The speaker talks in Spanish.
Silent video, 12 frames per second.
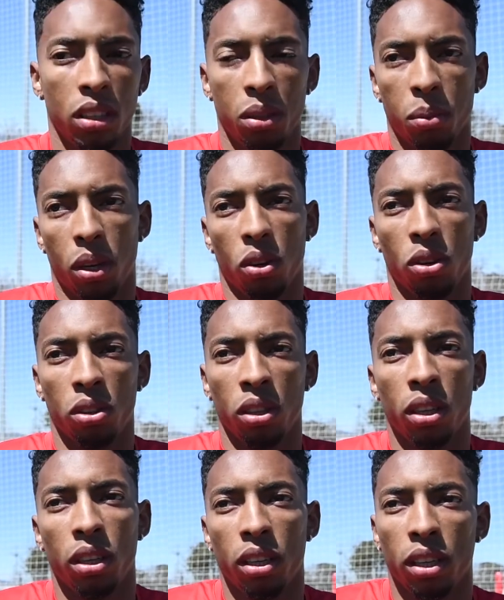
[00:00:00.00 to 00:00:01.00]
Bueno,
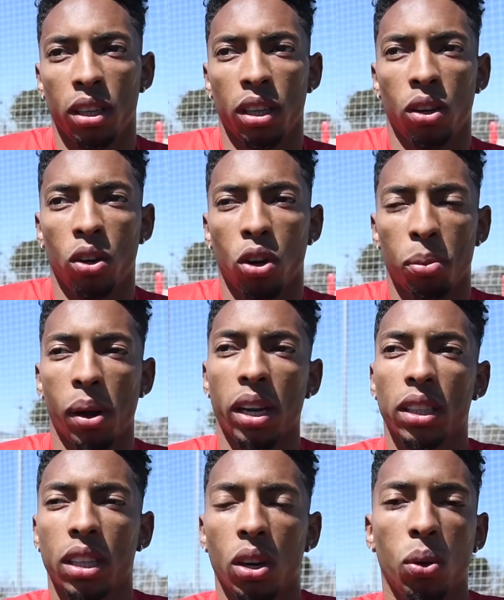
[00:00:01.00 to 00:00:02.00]
eh, eh, lo normal
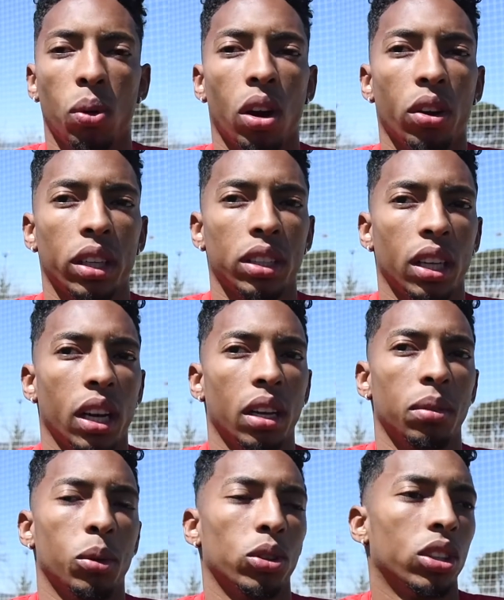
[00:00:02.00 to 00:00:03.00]
es que los jugadores quieran
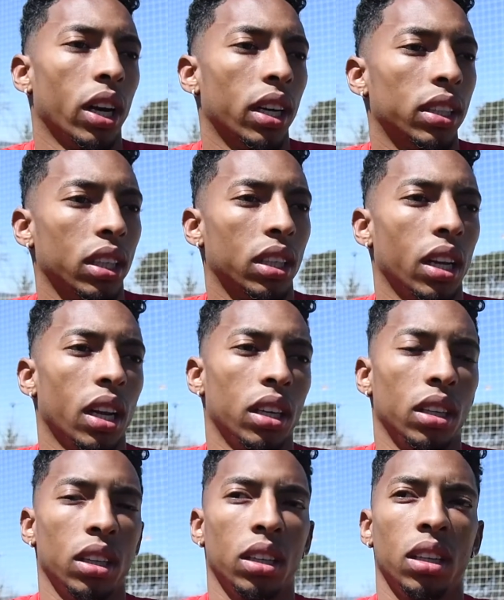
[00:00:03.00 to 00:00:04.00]
mostrarse,
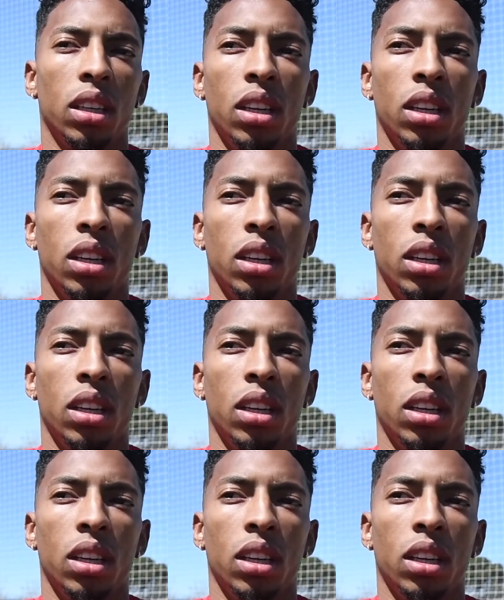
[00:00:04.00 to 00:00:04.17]
quieran